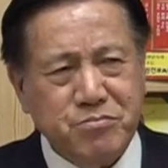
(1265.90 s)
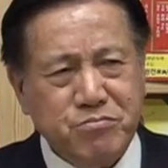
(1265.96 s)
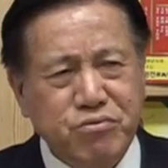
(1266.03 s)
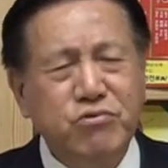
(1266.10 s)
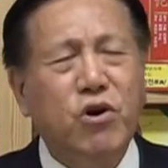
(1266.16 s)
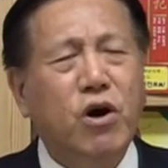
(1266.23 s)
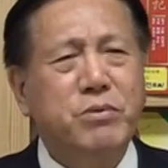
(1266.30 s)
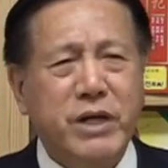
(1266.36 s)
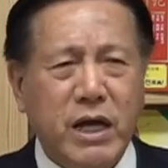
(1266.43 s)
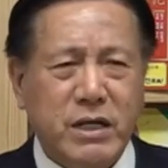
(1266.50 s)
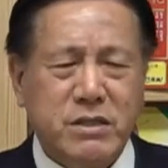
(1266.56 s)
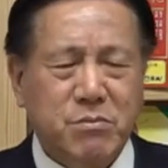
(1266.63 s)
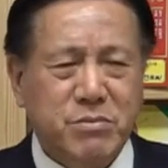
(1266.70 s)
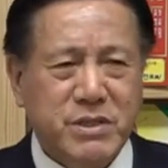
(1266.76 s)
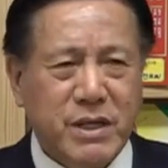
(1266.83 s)
분업을 해야
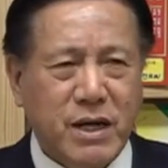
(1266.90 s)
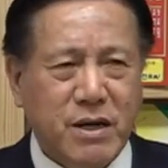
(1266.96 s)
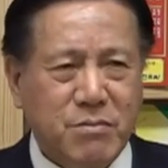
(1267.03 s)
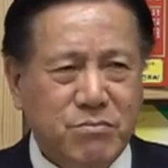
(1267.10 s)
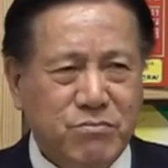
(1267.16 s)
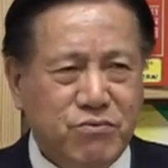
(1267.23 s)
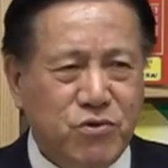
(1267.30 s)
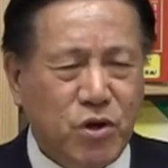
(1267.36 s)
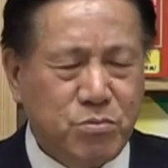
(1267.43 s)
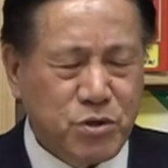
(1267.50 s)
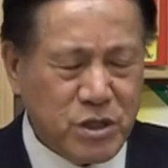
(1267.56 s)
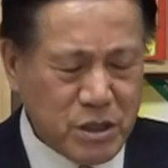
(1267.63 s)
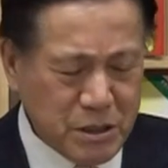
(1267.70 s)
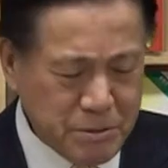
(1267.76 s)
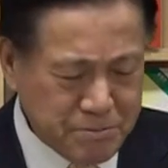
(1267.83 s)
됩니다.
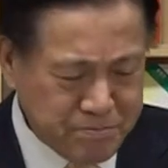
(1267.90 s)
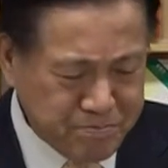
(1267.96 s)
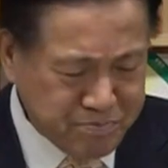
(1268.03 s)
분업을